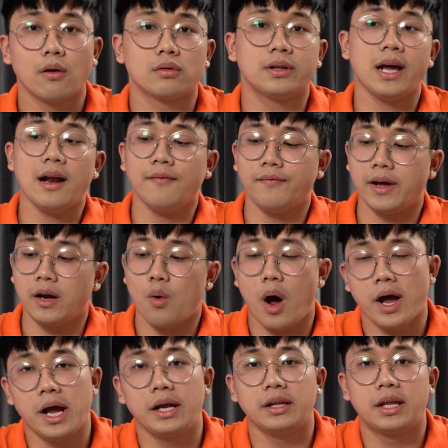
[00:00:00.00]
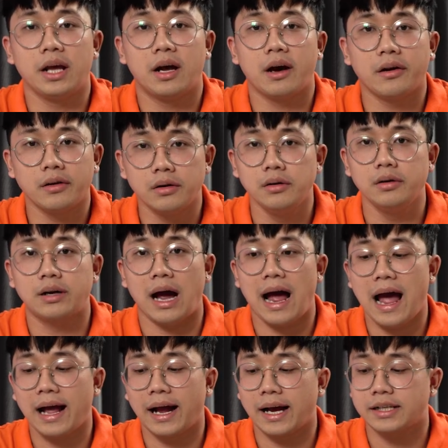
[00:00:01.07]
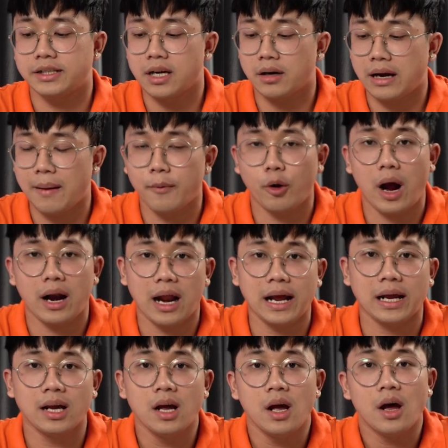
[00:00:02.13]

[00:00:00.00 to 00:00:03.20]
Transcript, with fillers: Đầu tiên về ngoại hình thì gần như cả hai cái chiếc camera này